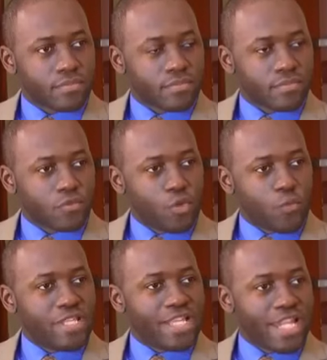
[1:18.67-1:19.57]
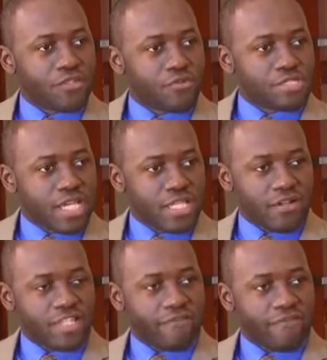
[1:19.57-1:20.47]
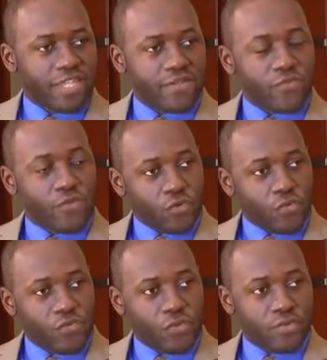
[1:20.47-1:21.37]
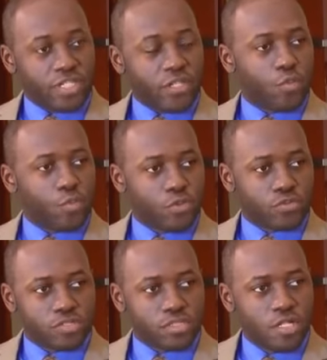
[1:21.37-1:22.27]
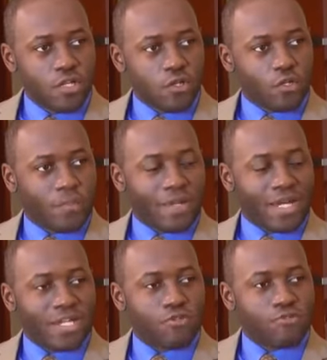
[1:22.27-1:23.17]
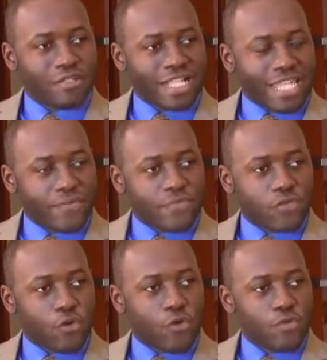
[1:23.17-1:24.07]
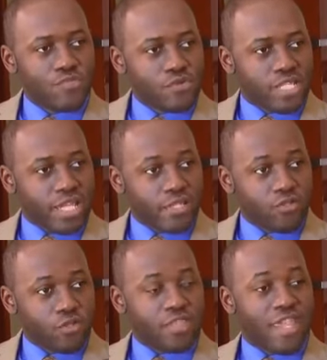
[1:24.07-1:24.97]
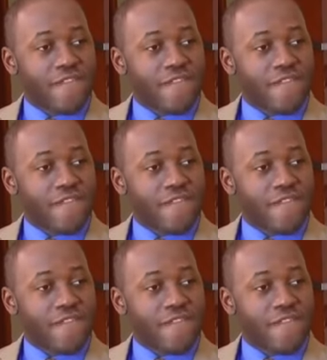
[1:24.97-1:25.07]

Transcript: Depuis quelques années en Afrique francophone et dans le monde, l'on parle de crypto-monnaie, de monnaie